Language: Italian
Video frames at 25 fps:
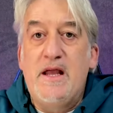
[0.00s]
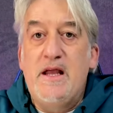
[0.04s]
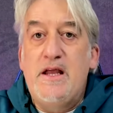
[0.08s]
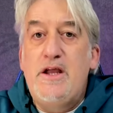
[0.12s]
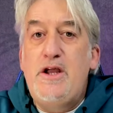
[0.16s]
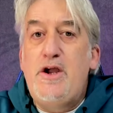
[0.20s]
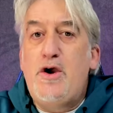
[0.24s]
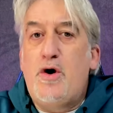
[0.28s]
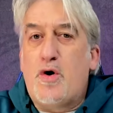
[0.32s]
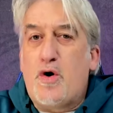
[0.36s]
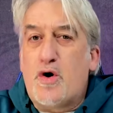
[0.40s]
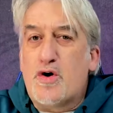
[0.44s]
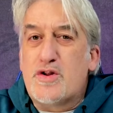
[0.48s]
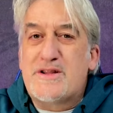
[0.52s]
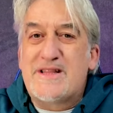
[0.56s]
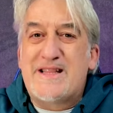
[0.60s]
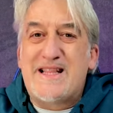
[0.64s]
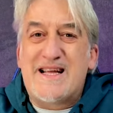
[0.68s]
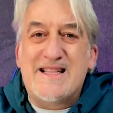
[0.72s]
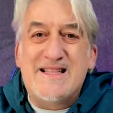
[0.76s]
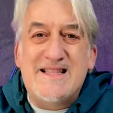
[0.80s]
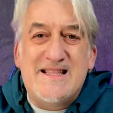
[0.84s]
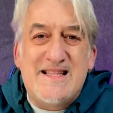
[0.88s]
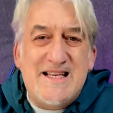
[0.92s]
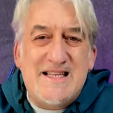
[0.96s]
Io ho
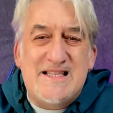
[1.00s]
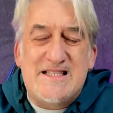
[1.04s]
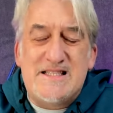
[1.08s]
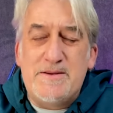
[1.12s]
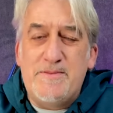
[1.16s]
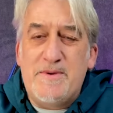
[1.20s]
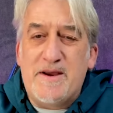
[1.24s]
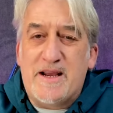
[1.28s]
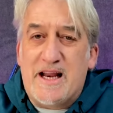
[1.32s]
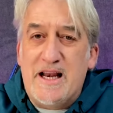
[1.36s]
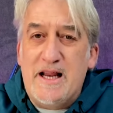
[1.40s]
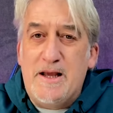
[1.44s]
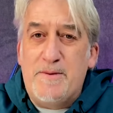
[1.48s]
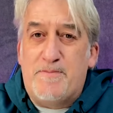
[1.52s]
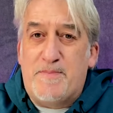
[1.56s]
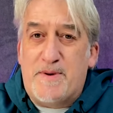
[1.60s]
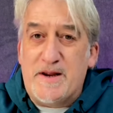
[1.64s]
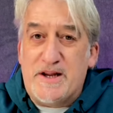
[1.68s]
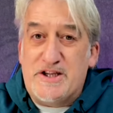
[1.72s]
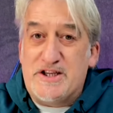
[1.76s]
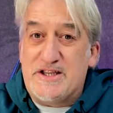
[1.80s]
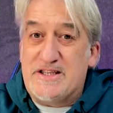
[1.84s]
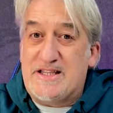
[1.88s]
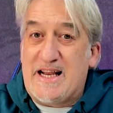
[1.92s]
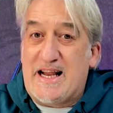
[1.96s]
tantissime clip
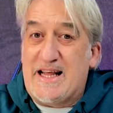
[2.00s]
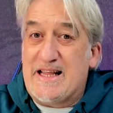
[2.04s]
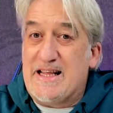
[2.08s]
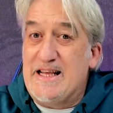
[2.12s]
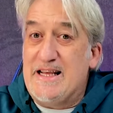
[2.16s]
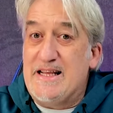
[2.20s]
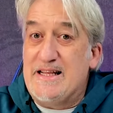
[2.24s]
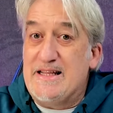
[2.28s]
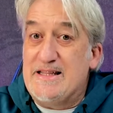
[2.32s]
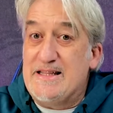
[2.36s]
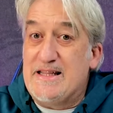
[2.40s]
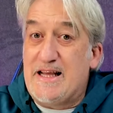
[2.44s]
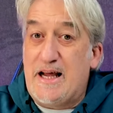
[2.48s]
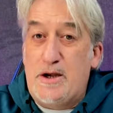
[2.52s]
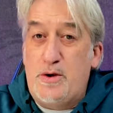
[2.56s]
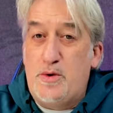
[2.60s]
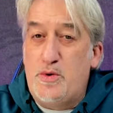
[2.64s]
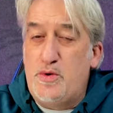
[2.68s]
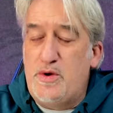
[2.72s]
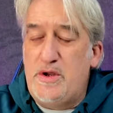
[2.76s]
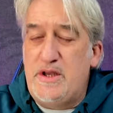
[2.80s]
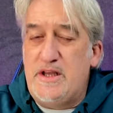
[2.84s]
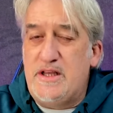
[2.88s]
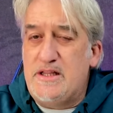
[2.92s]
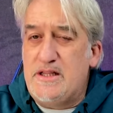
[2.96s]
registrate da
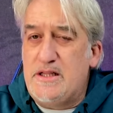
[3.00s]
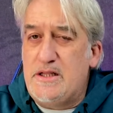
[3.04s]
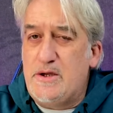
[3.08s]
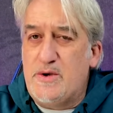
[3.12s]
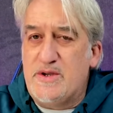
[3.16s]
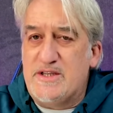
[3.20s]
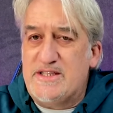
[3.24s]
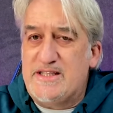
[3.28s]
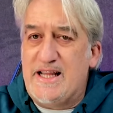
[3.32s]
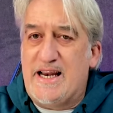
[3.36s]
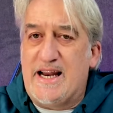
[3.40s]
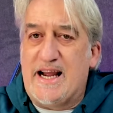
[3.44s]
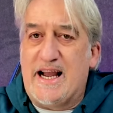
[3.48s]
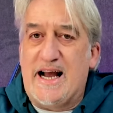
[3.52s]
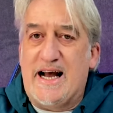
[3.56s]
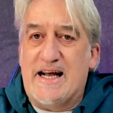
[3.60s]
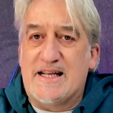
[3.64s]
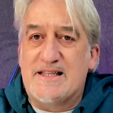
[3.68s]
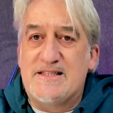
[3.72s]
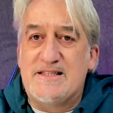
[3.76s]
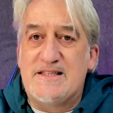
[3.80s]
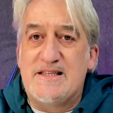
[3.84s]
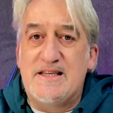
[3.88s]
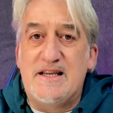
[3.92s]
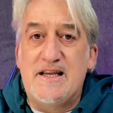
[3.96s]
lui di questi
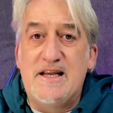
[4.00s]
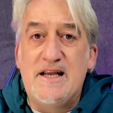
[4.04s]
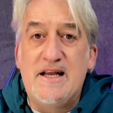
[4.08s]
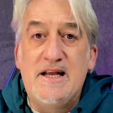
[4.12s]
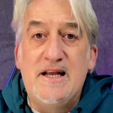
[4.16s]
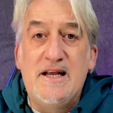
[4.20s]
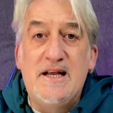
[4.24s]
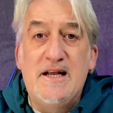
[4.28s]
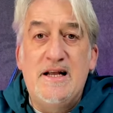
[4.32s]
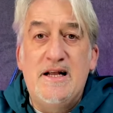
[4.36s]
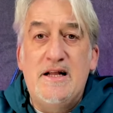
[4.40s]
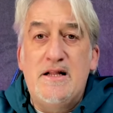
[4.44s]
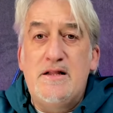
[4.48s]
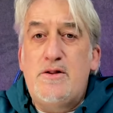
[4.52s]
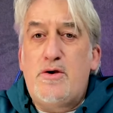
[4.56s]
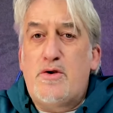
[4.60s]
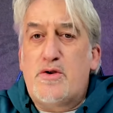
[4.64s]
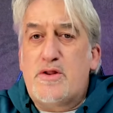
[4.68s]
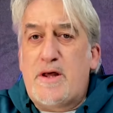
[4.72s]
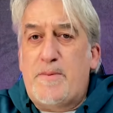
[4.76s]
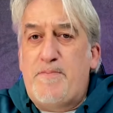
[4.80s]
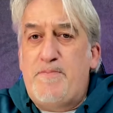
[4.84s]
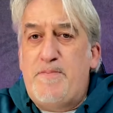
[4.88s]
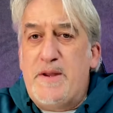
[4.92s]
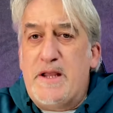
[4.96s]
ragazzi. Loro
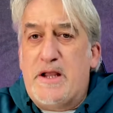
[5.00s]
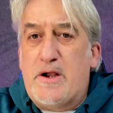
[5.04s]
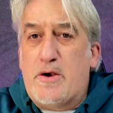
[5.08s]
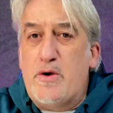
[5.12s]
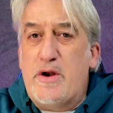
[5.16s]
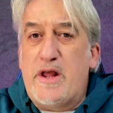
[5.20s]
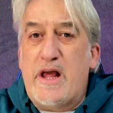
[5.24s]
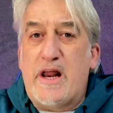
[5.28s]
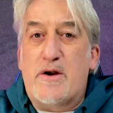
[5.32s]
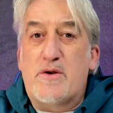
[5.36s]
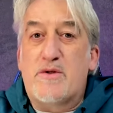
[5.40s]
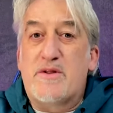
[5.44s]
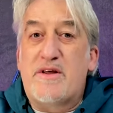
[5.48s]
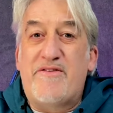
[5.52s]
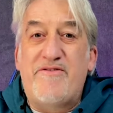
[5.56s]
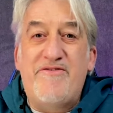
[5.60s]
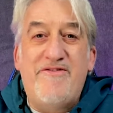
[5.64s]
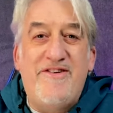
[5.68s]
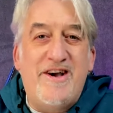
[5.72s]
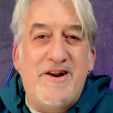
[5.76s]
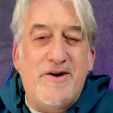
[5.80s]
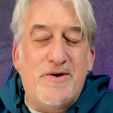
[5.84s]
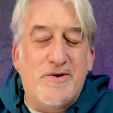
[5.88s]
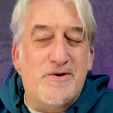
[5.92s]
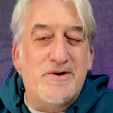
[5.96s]
da piccoli erano
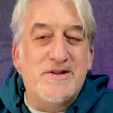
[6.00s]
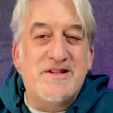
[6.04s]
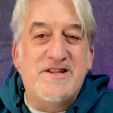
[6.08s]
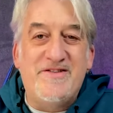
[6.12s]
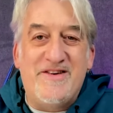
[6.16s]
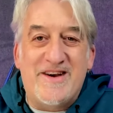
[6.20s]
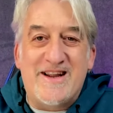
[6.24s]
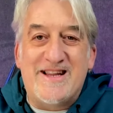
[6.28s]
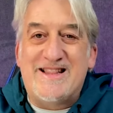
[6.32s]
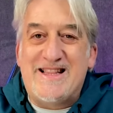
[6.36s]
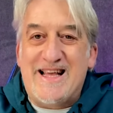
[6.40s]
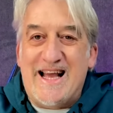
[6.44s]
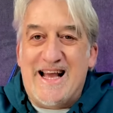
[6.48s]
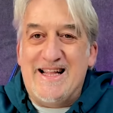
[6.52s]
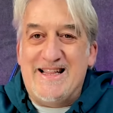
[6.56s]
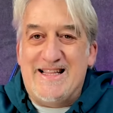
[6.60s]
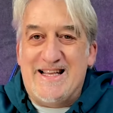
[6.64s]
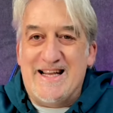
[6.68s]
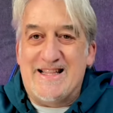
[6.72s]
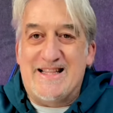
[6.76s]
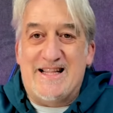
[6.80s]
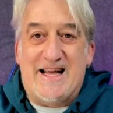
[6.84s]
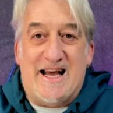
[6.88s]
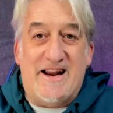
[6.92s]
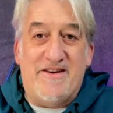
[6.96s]
davvero divertenti
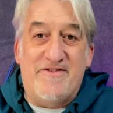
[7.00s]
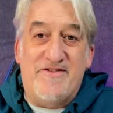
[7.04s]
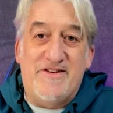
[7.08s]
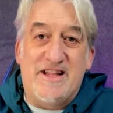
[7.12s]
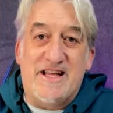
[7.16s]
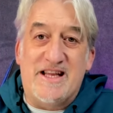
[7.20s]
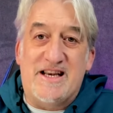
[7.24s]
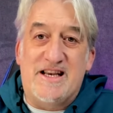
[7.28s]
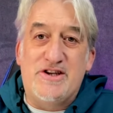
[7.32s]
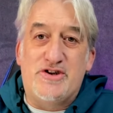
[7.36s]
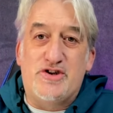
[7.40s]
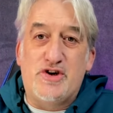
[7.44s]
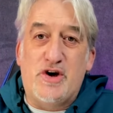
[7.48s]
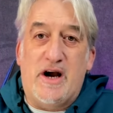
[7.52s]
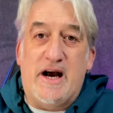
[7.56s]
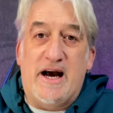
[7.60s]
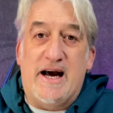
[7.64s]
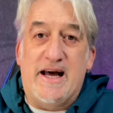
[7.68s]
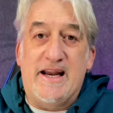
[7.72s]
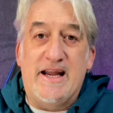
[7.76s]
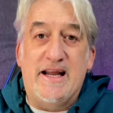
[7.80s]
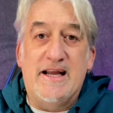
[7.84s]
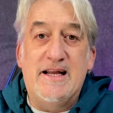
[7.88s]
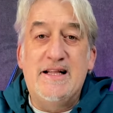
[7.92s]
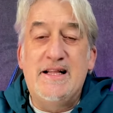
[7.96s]
andare a vederli
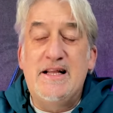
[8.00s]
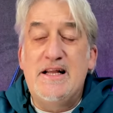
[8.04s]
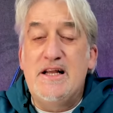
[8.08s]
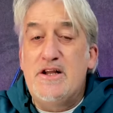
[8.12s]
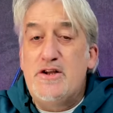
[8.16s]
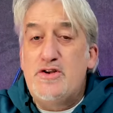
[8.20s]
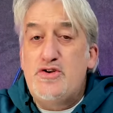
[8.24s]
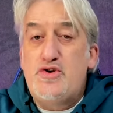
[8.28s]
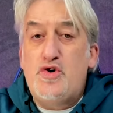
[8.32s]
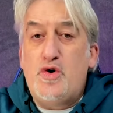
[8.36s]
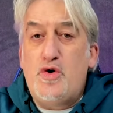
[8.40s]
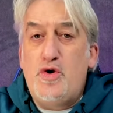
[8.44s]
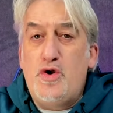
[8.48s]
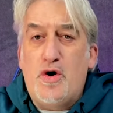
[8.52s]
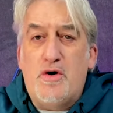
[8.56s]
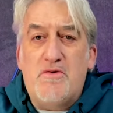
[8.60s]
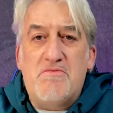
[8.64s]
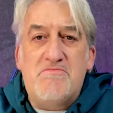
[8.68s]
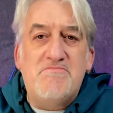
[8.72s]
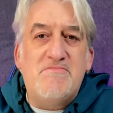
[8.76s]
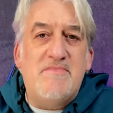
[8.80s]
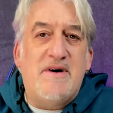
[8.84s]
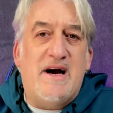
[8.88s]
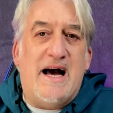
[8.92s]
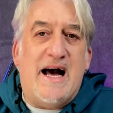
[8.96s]
giocare.
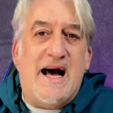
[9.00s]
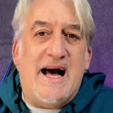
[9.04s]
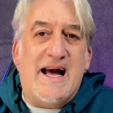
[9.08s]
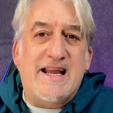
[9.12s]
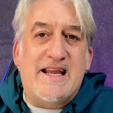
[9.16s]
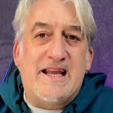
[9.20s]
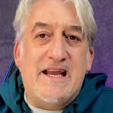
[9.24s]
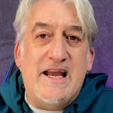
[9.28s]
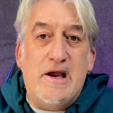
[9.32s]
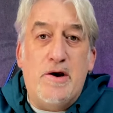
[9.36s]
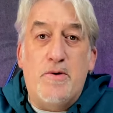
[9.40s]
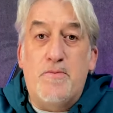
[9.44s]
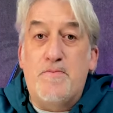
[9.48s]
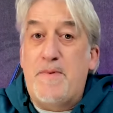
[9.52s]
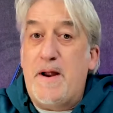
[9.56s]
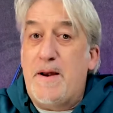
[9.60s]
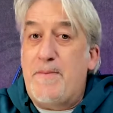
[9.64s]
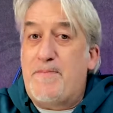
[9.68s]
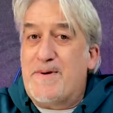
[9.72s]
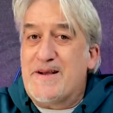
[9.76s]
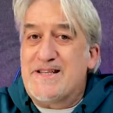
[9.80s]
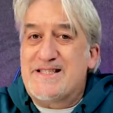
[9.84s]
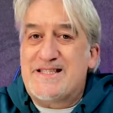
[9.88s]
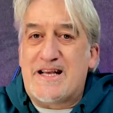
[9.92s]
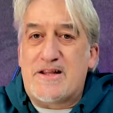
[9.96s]
Giulio ha anche un bel
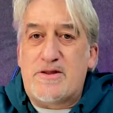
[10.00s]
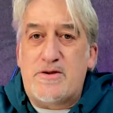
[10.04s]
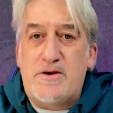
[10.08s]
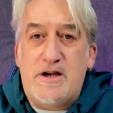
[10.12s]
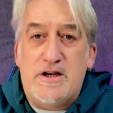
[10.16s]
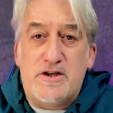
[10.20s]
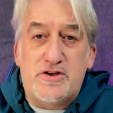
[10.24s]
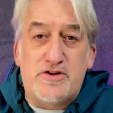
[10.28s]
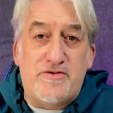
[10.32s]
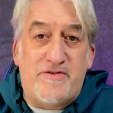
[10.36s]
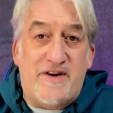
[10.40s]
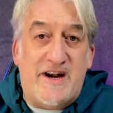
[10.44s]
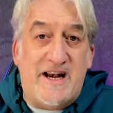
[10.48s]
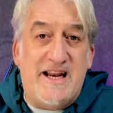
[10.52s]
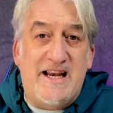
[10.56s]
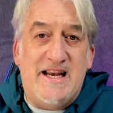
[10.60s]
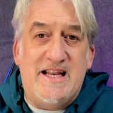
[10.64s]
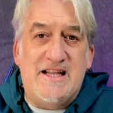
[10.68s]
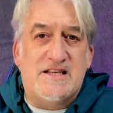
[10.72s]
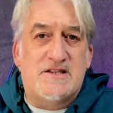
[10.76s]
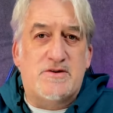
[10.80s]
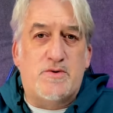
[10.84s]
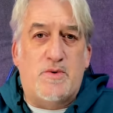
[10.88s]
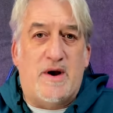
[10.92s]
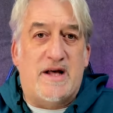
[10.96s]
passato nelle giovanili
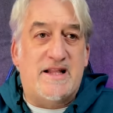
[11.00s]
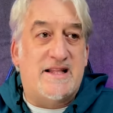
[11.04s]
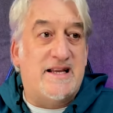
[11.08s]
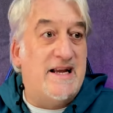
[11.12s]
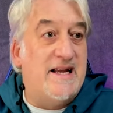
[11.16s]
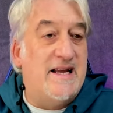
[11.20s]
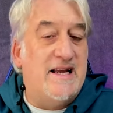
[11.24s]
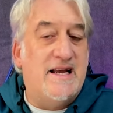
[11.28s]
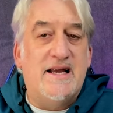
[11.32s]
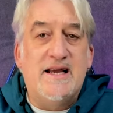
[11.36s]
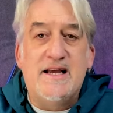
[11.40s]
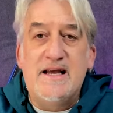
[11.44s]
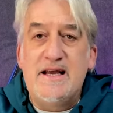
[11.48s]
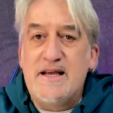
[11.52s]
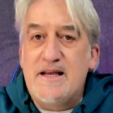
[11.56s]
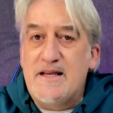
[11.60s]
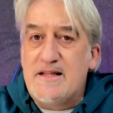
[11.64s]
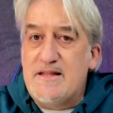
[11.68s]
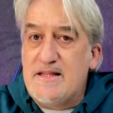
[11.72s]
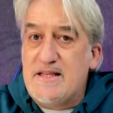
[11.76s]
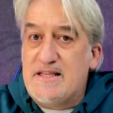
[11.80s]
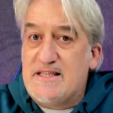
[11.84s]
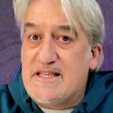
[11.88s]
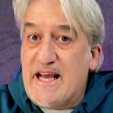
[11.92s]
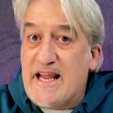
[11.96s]
di squadre
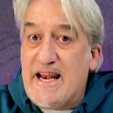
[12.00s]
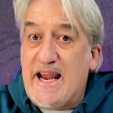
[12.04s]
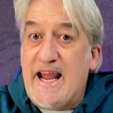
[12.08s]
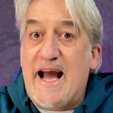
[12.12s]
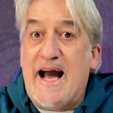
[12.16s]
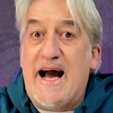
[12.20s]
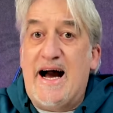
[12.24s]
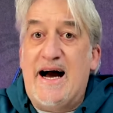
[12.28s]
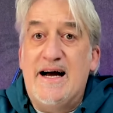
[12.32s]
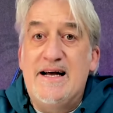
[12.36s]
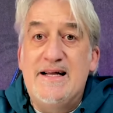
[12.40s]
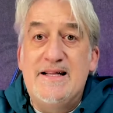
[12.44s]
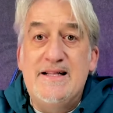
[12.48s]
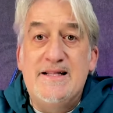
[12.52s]
di Serie A